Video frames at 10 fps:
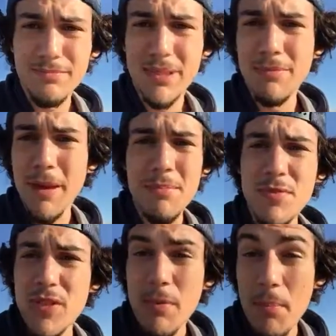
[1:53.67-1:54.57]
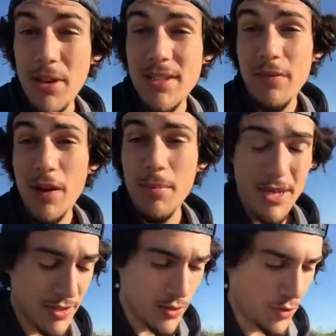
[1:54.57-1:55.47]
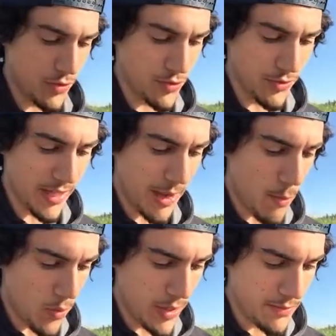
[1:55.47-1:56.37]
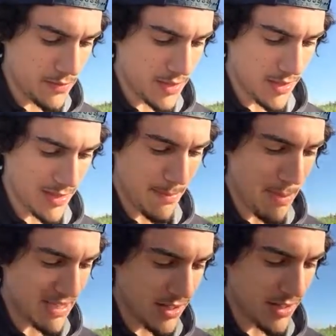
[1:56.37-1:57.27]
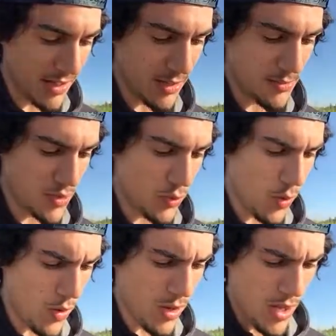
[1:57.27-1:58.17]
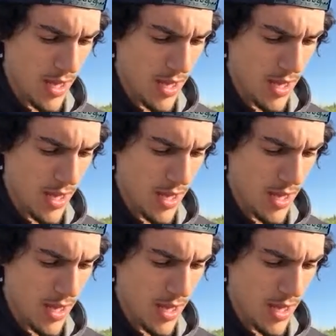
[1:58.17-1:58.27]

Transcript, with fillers: Puis même si vous aimez pas les affaires, ben, c'est un, très bon livre. C'est passionnant comme histoire.